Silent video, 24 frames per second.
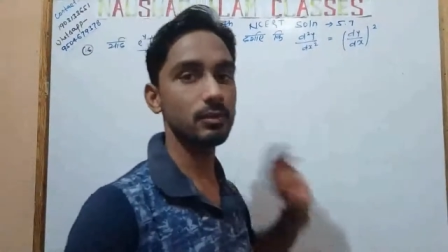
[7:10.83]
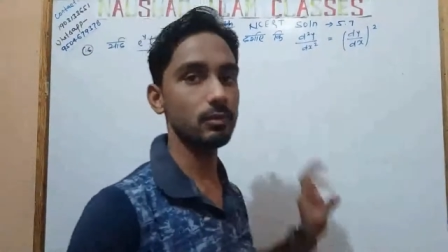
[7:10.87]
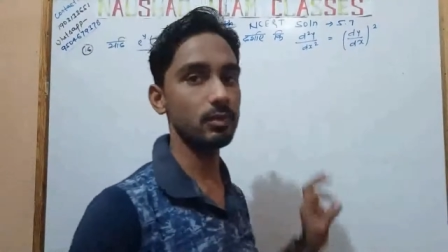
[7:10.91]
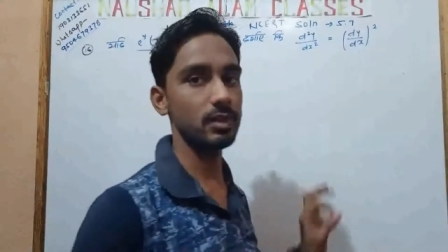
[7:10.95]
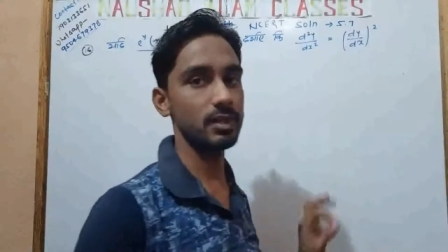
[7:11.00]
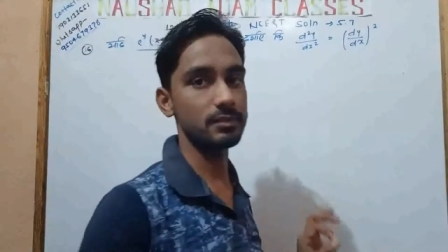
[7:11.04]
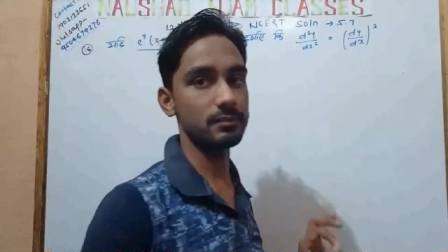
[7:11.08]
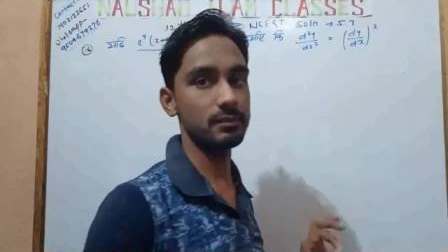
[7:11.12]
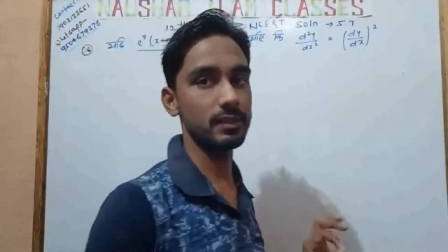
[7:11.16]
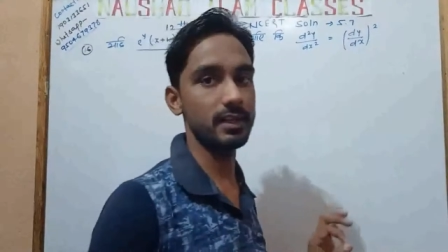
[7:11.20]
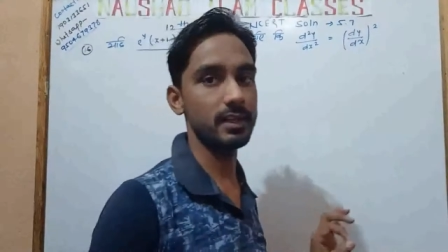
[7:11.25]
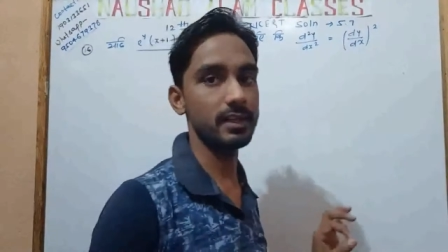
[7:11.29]
होल
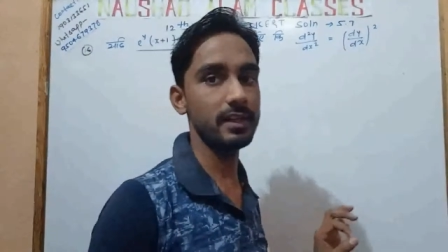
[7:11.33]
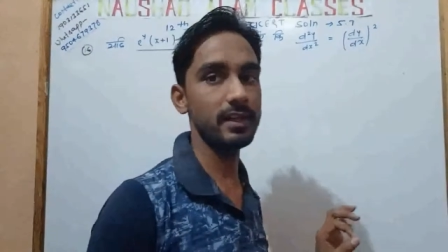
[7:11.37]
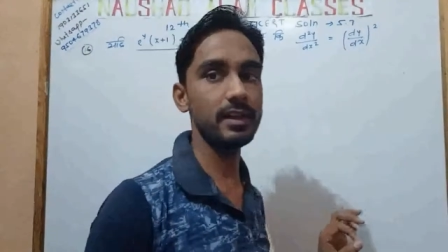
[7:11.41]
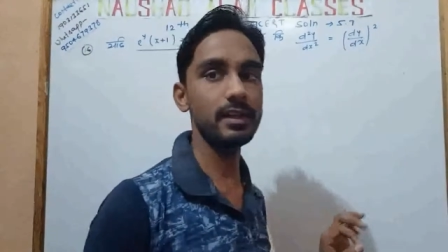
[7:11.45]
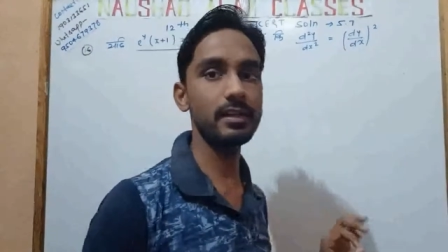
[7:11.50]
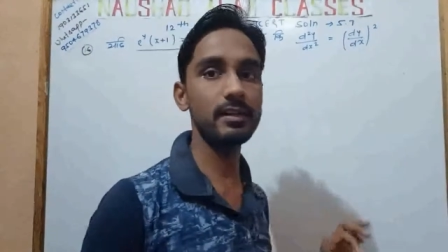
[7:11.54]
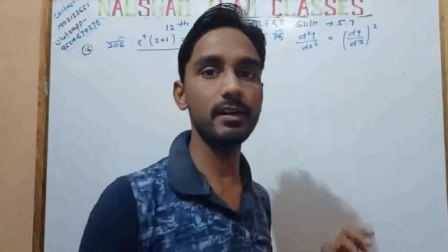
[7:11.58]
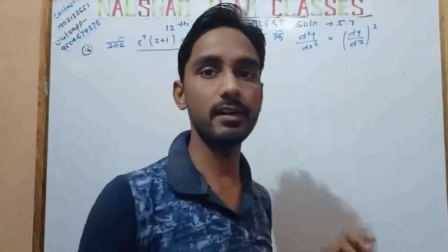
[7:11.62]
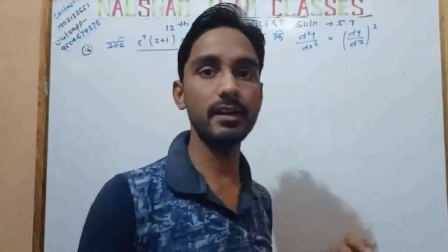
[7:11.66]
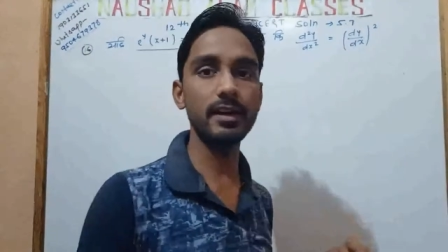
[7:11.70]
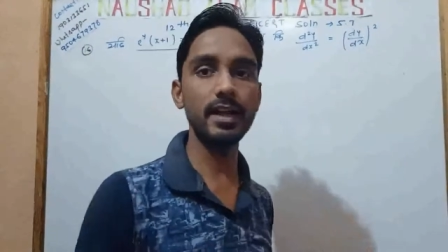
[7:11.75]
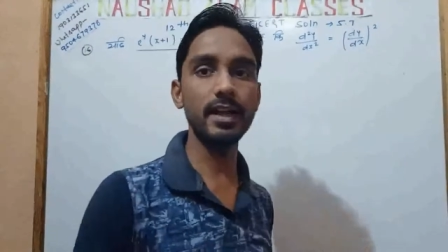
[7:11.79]
स्क्वायर यानी
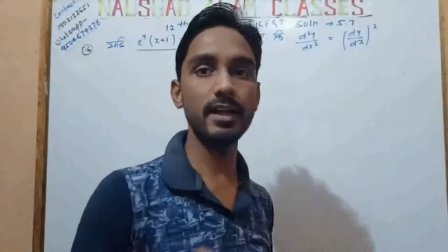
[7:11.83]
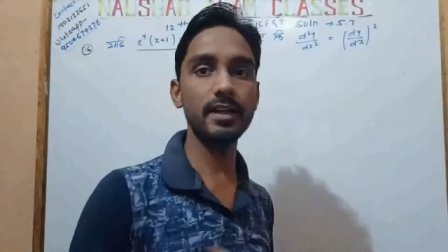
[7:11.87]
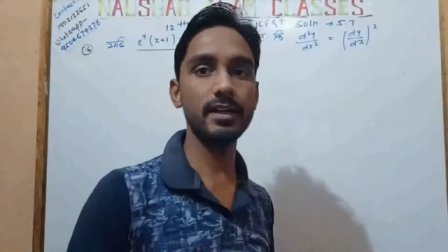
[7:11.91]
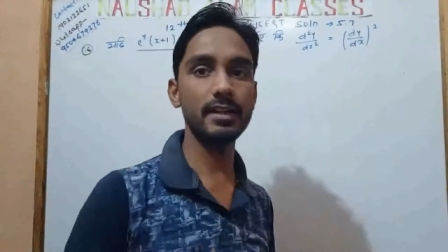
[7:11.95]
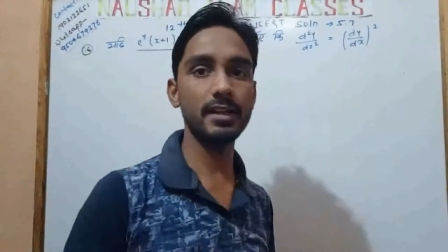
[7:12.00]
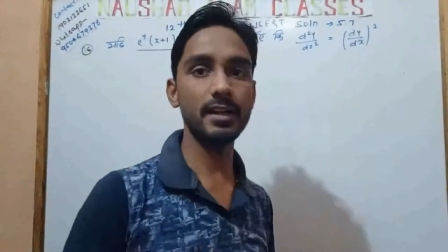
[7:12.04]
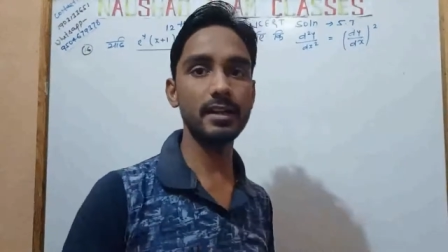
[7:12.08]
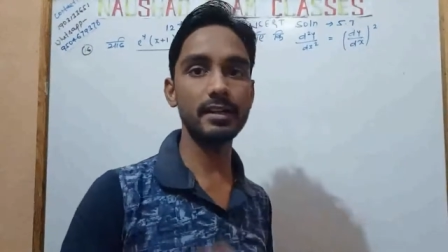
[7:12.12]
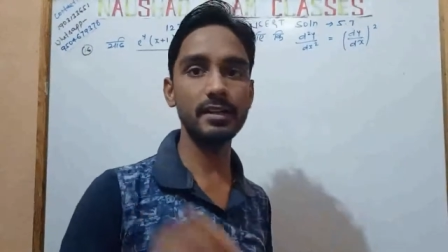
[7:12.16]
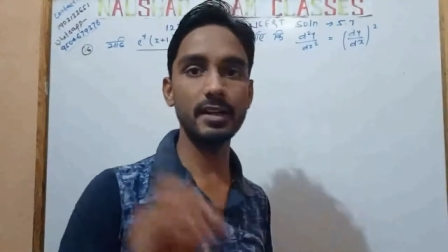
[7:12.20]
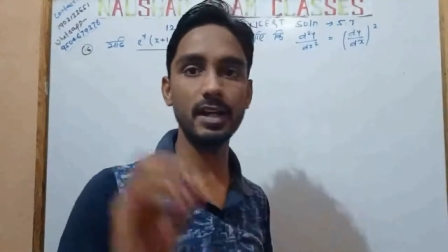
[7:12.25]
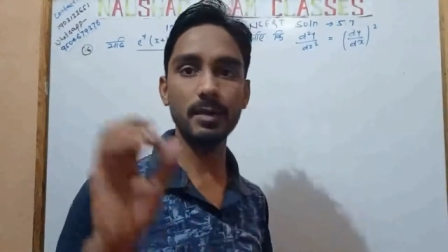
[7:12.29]
कह रहा है
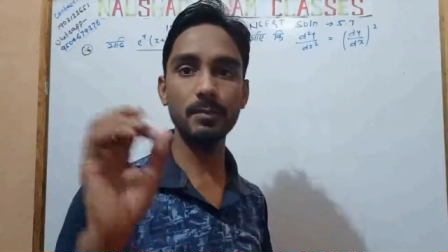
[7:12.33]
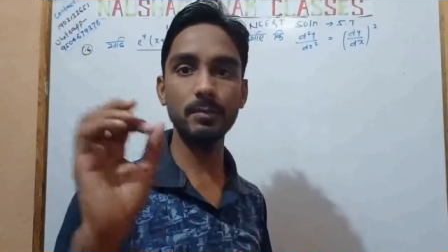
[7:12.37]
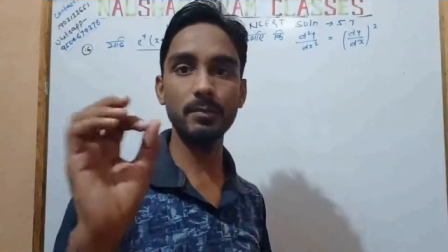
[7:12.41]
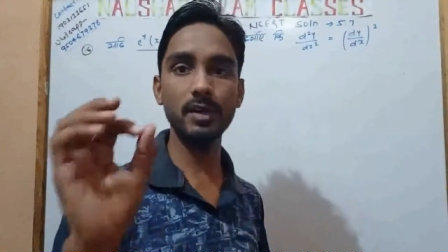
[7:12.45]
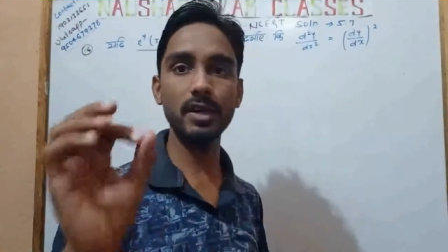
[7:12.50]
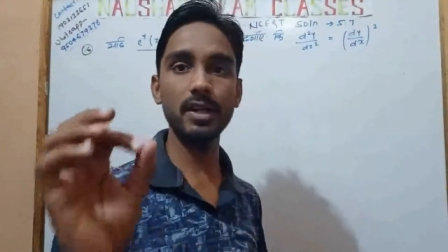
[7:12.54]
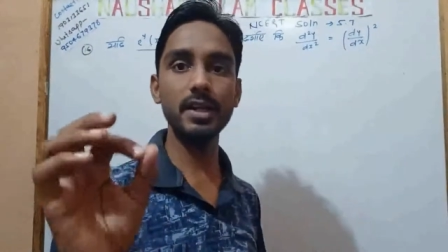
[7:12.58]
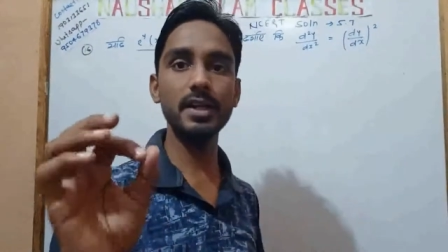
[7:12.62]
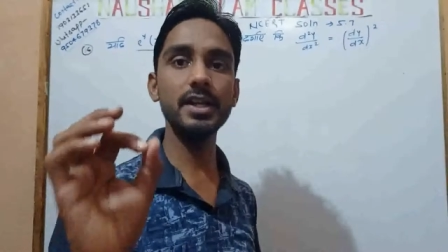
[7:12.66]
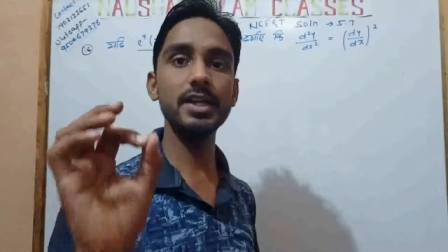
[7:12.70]
क्या कि आप पहले